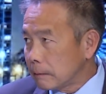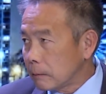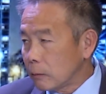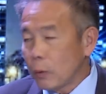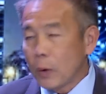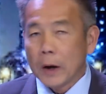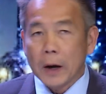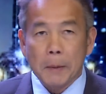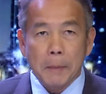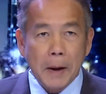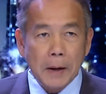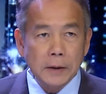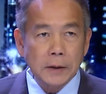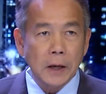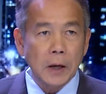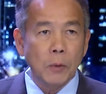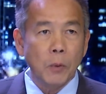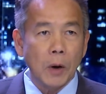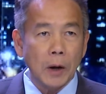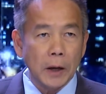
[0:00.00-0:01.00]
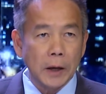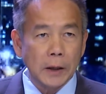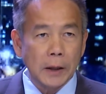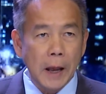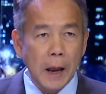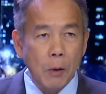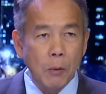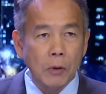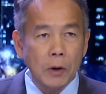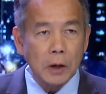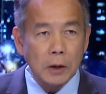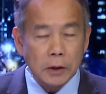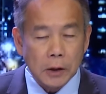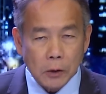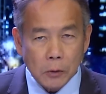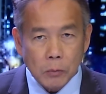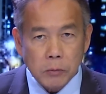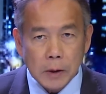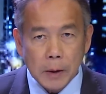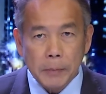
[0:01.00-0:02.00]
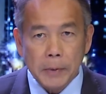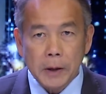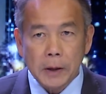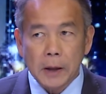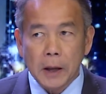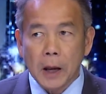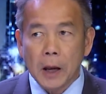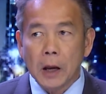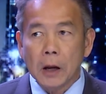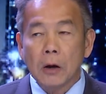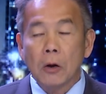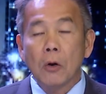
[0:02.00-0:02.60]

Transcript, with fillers: hoặc là bác sĩ hoặc là y tá hoặc sở cung cấp y tế